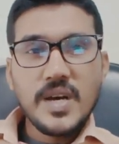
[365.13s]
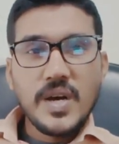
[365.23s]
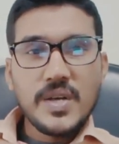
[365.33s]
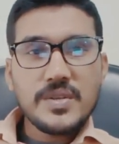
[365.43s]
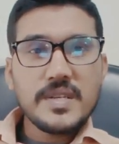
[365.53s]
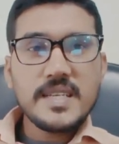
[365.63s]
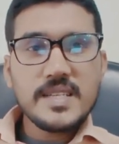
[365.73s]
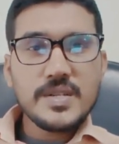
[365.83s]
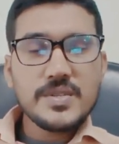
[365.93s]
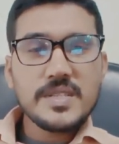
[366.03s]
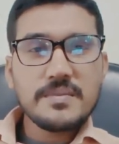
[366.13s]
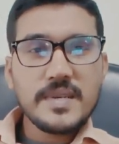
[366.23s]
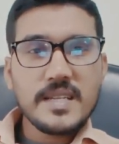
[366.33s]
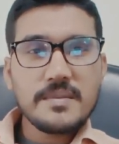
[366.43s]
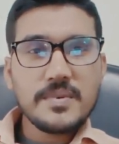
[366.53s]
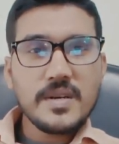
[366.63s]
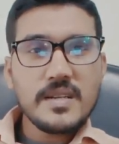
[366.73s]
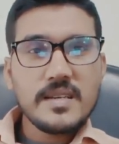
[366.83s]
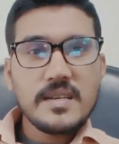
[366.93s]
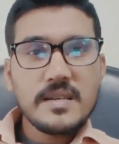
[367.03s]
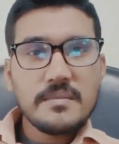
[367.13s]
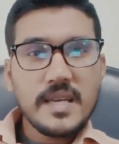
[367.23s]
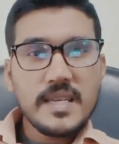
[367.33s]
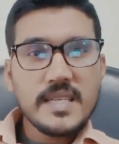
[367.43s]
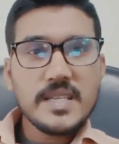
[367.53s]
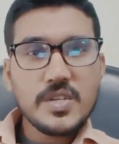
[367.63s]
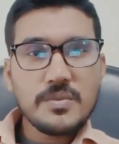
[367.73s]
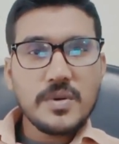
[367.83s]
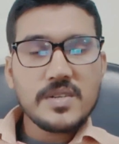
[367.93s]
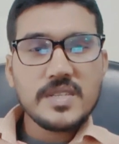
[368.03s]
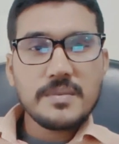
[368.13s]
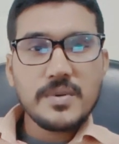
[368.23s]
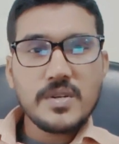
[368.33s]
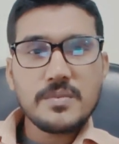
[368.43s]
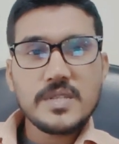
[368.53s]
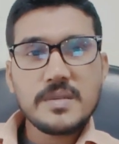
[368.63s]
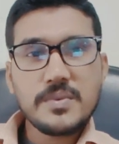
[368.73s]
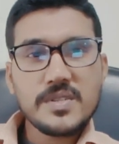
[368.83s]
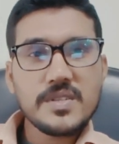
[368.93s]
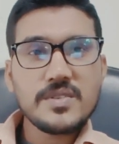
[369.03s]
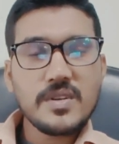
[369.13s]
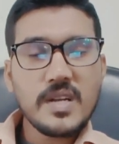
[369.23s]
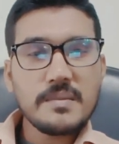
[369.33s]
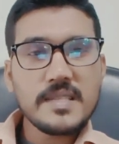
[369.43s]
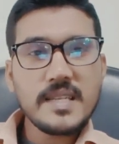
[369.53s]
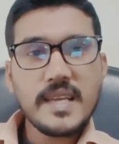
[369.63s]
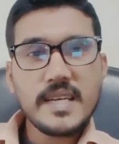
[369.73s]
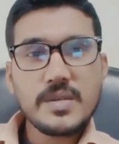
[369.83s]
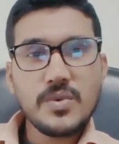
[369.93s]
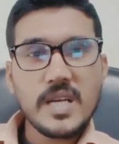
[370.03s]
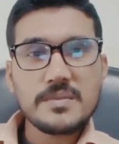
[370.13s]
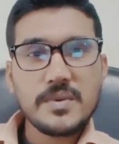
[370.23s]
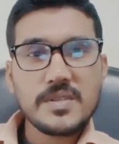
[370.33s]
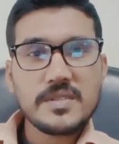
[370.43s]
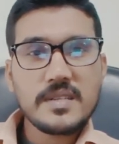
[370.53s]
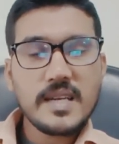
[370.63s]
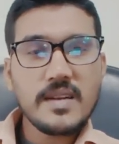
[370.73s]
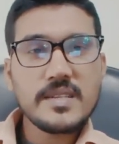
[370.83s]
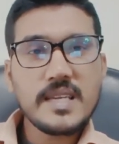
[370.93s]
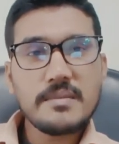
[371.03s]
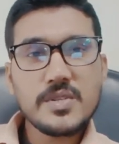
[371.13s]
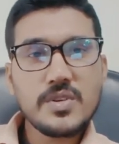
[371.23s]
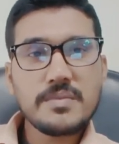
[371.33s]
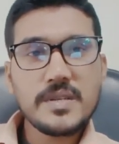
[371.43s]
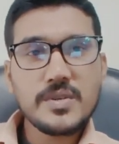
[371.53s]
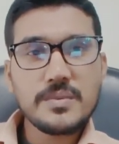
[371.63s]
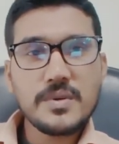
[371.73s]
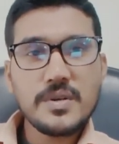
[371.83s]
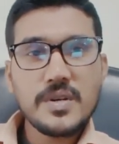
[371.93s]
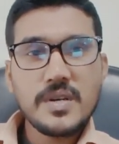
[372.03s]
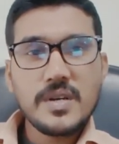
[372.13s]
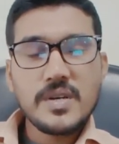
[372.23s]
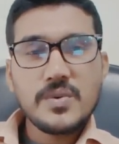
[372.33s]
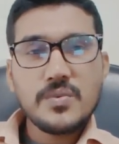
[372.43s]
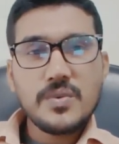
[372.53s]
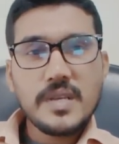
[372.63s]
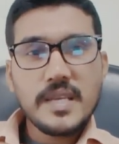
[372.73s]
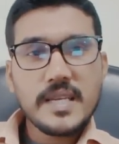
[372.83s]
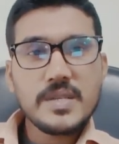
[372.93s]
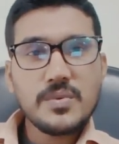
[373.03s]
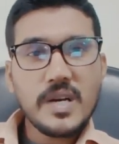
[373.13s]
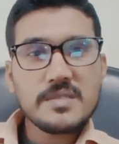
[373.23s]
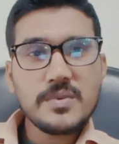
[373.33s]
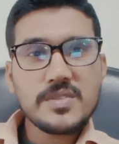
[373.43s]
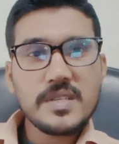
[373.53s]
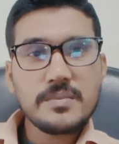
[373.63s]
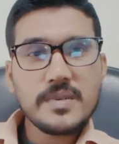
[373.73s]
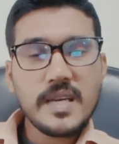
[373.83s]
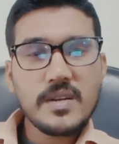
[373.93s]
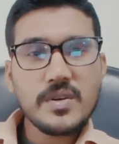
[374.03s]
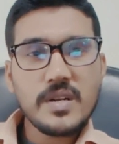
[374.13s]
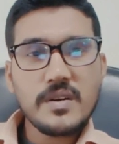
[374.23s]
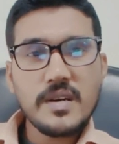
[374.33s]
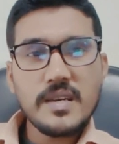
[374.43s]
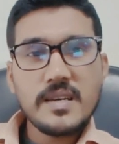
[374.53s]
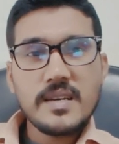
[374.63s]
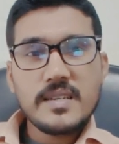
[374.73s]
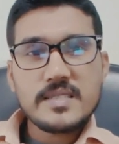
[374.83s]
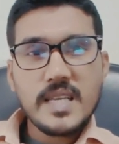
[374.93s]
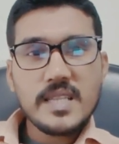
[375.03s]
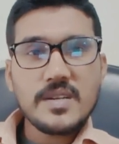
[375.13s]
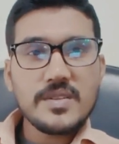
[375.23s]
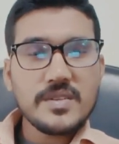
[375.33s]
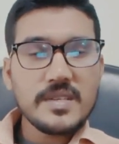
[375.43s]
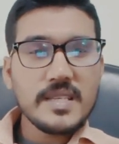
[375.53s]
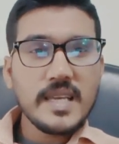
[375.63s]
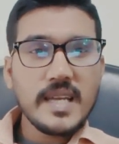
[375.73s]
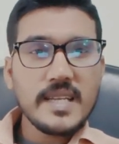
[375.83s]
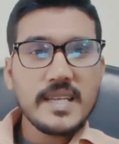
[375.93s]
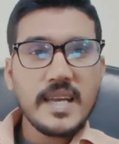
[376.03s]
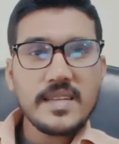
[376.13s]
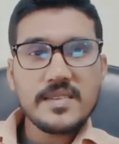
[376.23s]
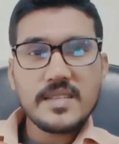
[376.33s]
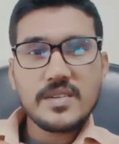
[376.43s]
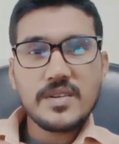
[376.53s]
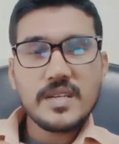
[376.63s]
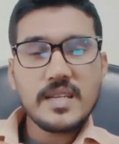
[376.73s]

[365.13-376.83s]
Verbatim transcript: তো ইন্ডিগো জিপিএল এর পর বা ইন্ডিগো বক্সের পরবর্তী প্রসেস হলো আমাদের একটা ওয়াশ বক্স কারণ কি আমি টপিং করব একটি ওয়াশ বক্সের কেন করা হয় সাধারণত ইয়ানের গায়ে যে ধরনের